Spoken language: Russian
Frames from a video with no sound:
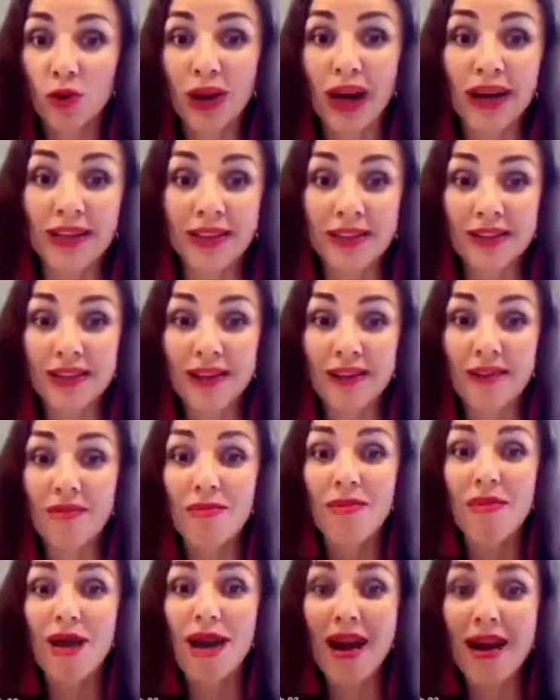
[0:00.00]
Это
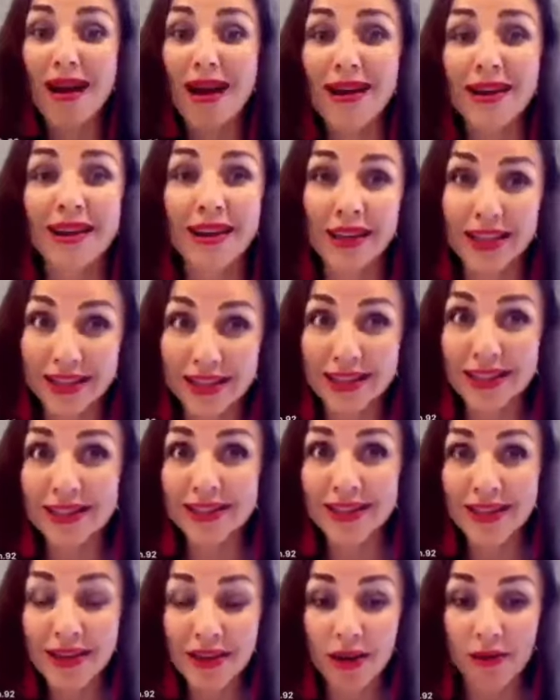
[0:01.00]
нормально
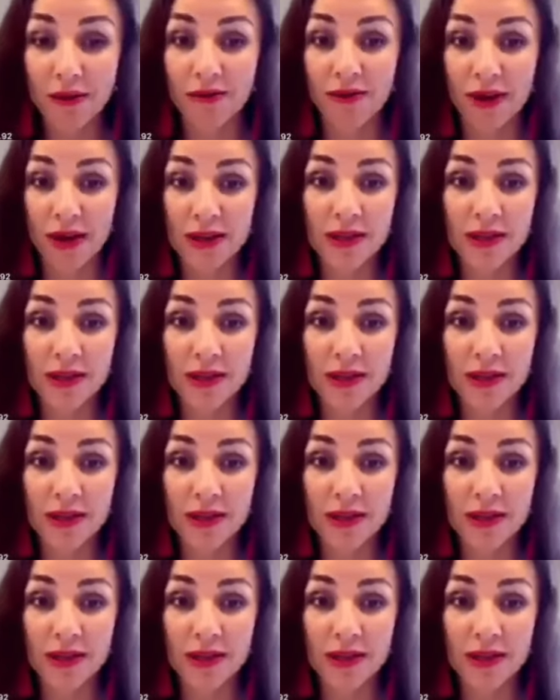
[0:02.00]
агрессировать